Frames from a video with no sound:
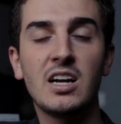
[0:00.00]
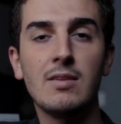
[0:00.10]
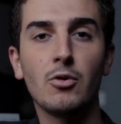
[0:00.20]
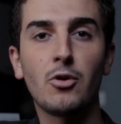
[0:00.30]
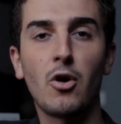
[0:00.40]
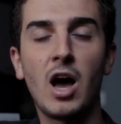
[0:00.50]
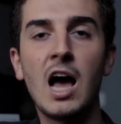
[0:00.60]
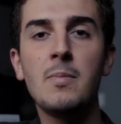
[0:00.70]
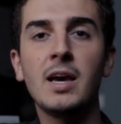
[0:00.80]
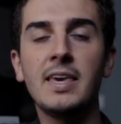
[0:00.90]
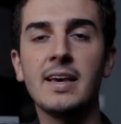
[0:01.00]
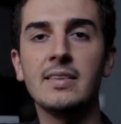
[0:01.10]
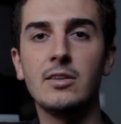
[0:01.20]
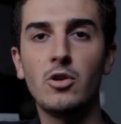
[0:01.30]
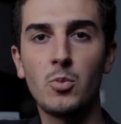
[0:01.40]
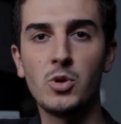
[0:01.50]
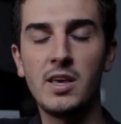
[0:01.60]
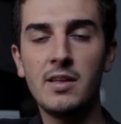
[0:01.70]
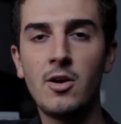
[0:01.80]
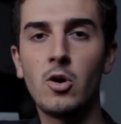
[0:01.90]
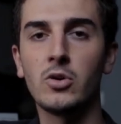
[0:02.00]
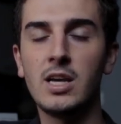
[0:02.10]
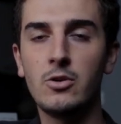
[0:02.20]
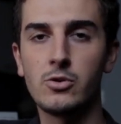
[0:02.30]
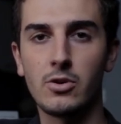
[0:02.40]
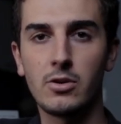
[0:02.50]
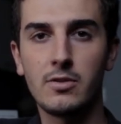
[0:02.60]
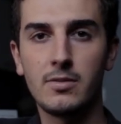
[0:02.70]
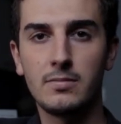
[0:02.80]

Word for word: Jack l'éventreur américain des temps modernes en quelque sorte.